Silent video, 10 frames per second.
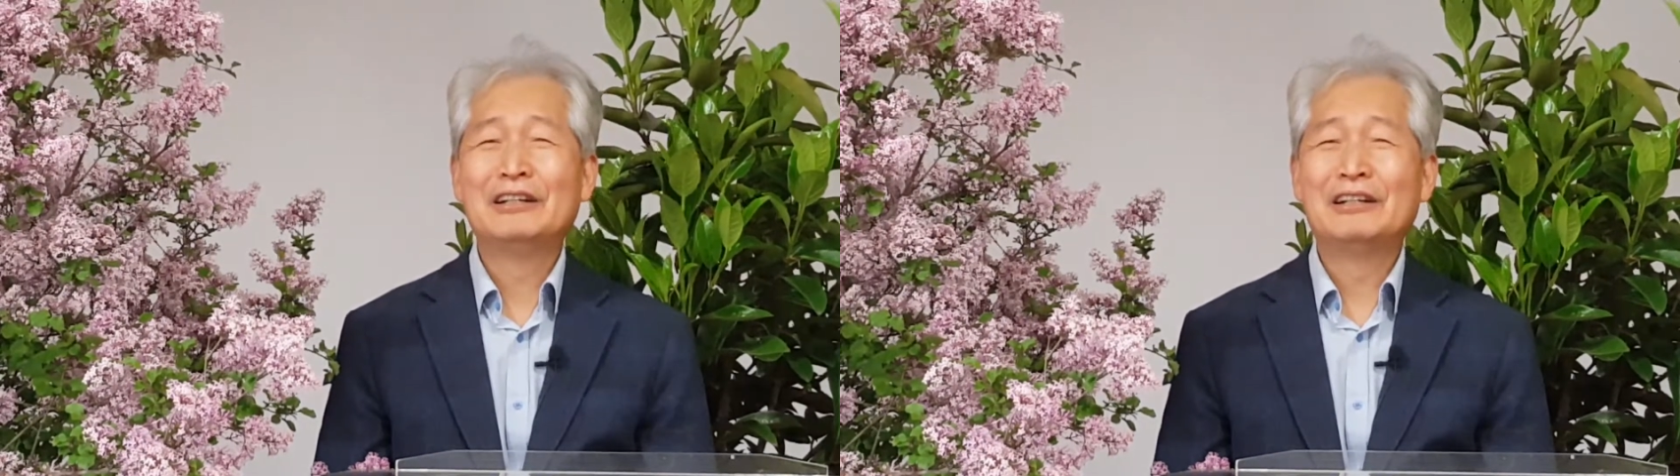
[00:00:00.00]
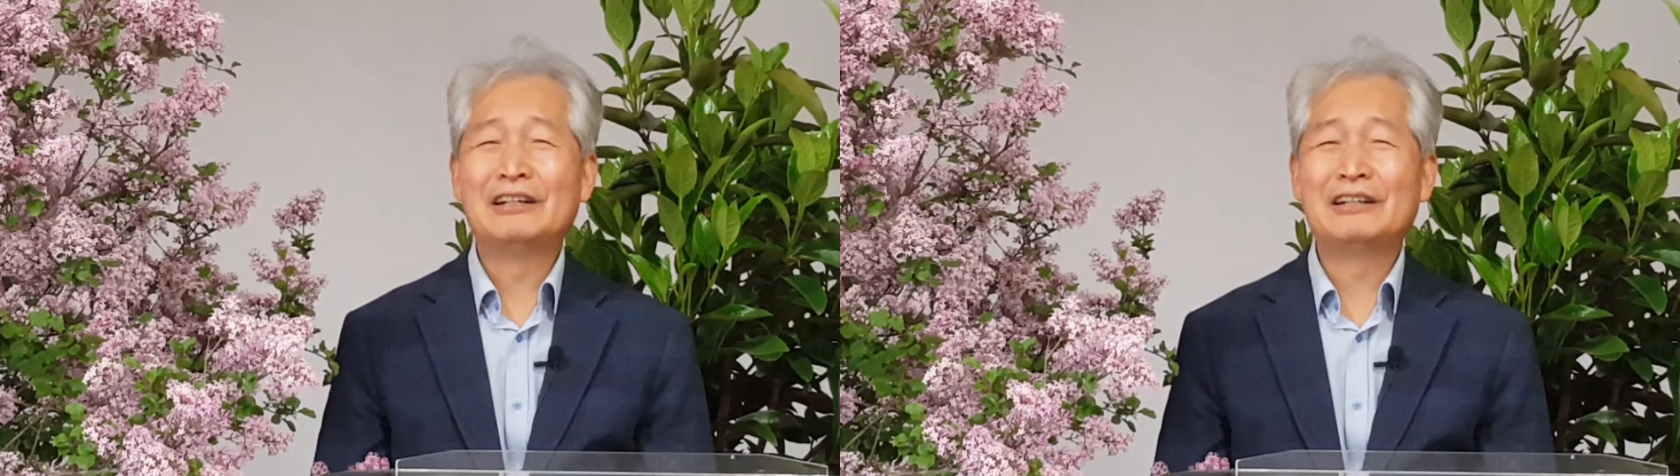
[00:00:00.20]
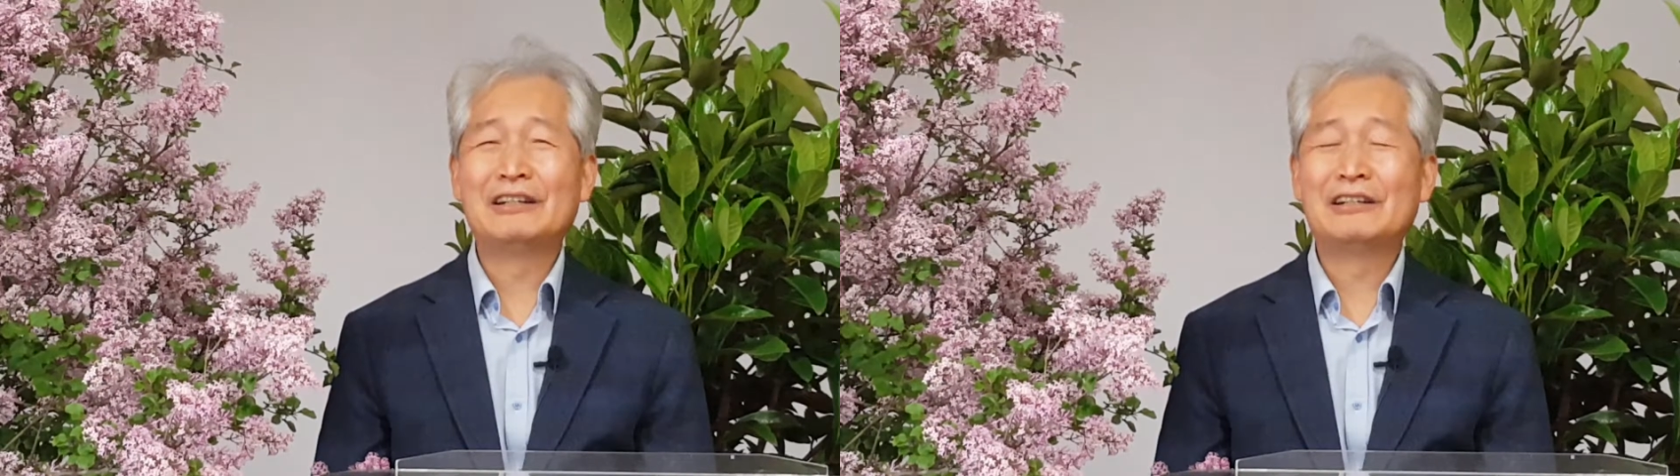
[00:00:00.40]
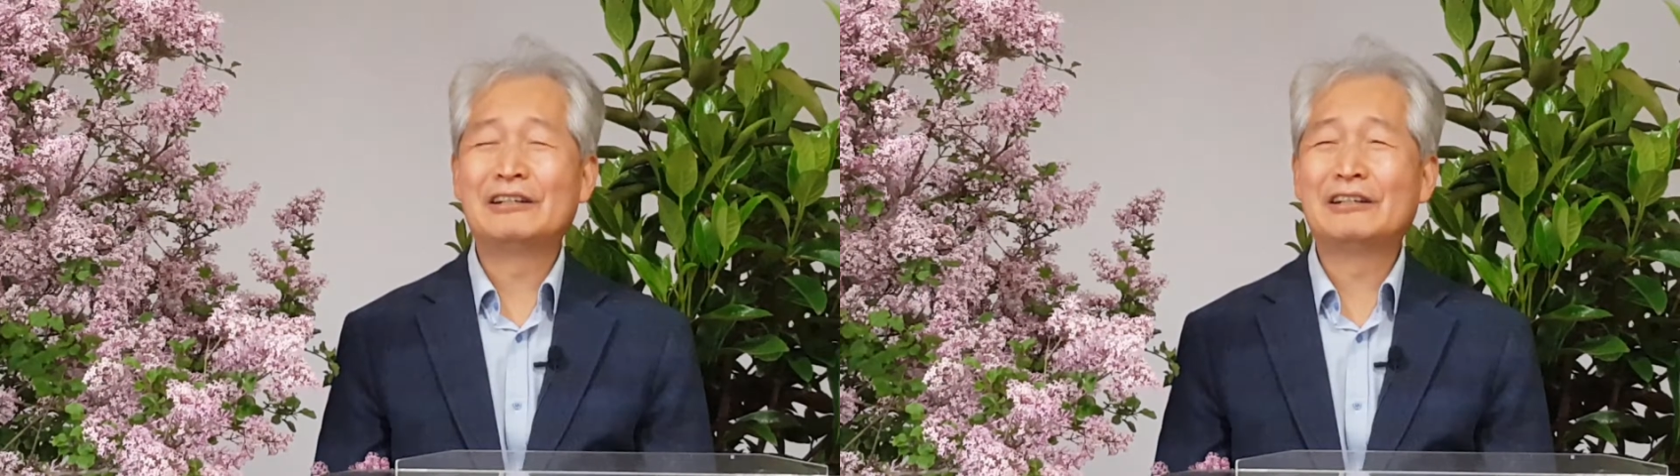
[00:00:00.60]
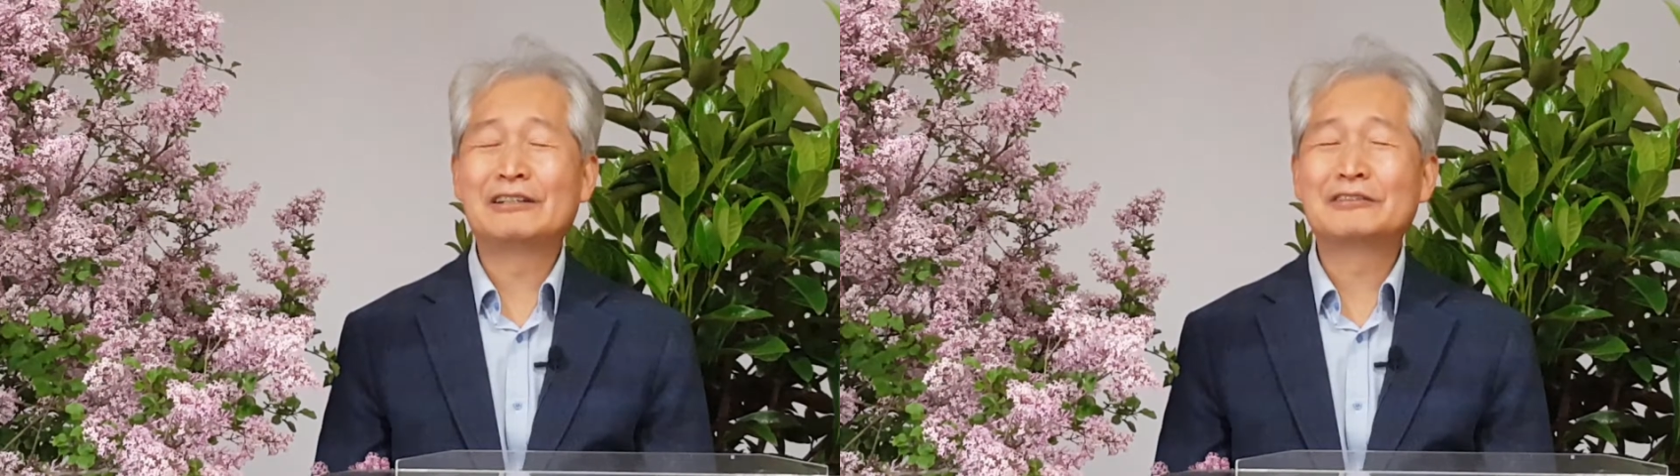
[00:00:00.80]

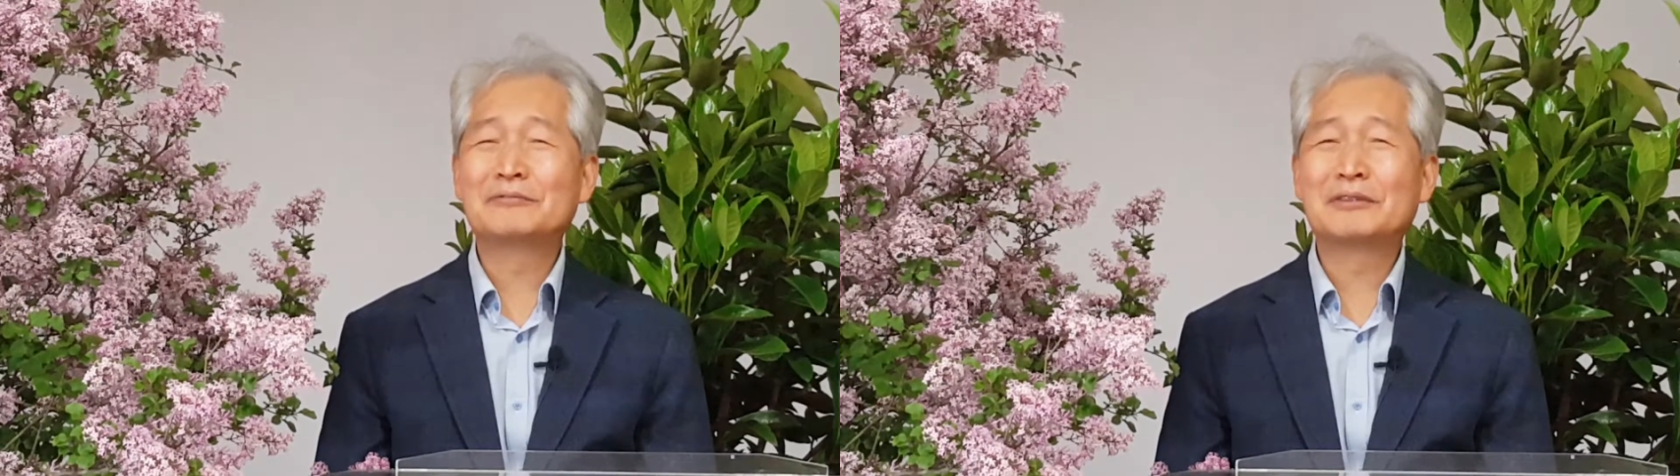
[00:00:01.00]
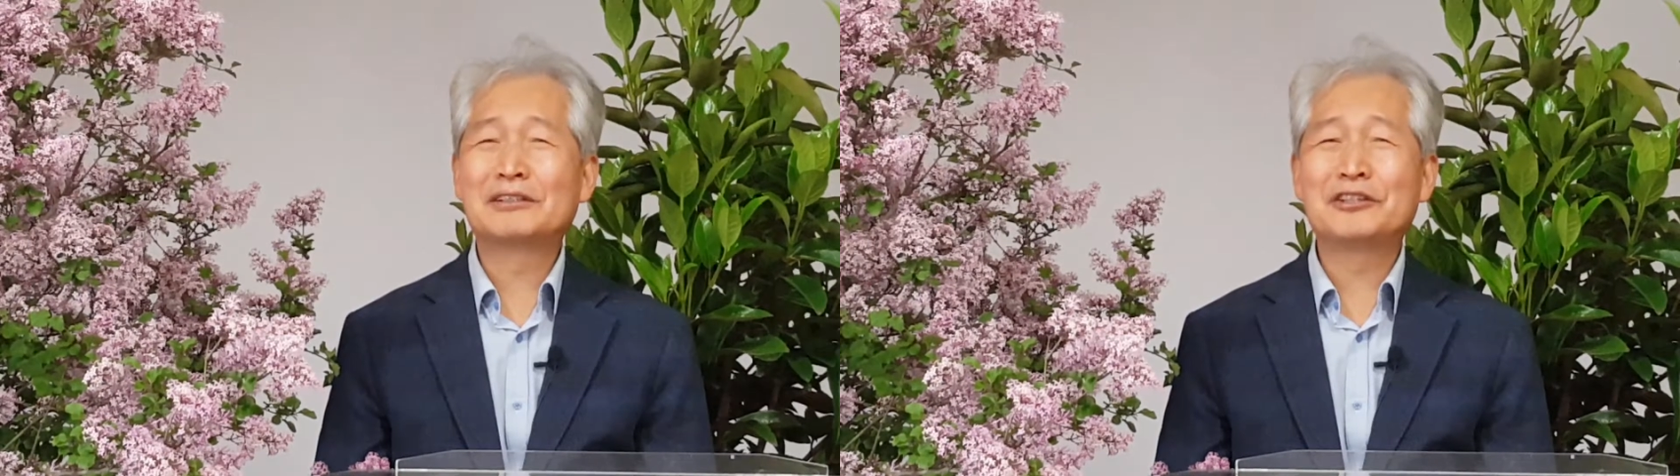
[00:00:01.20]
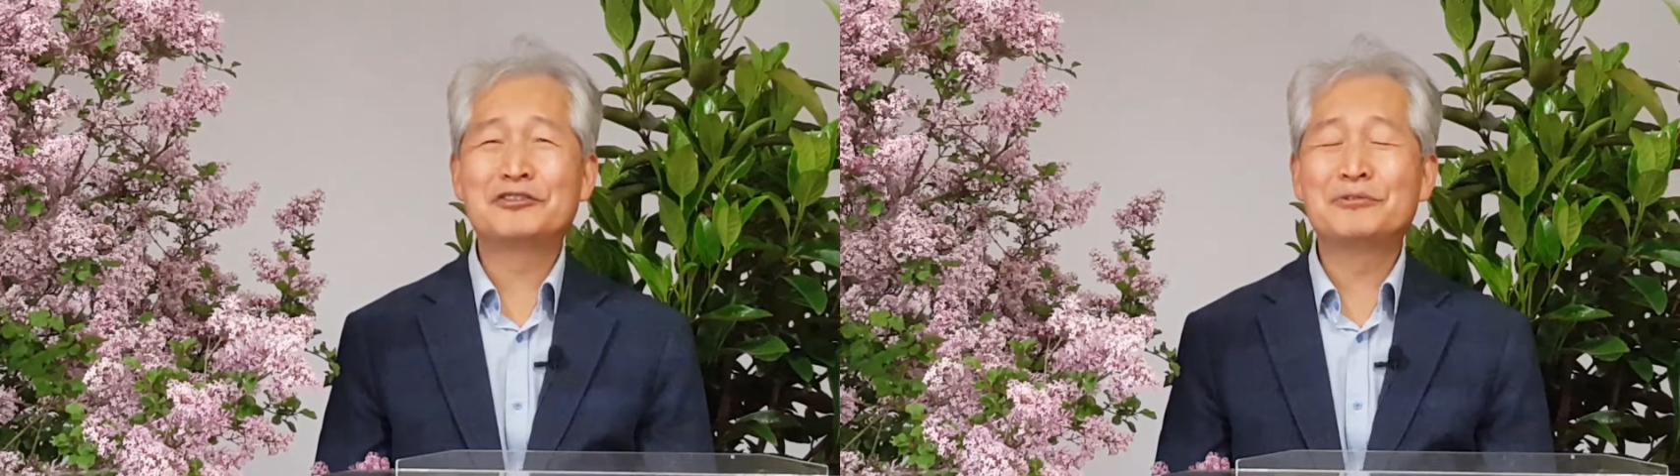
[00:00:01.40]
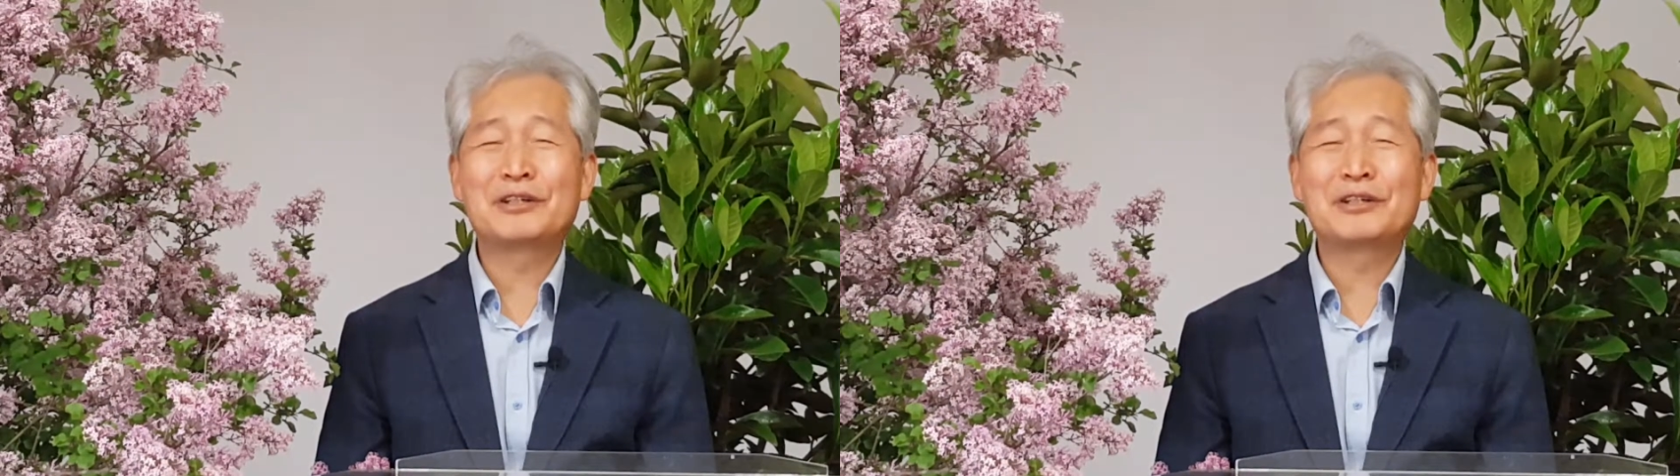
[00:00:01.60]
아 정말 예수님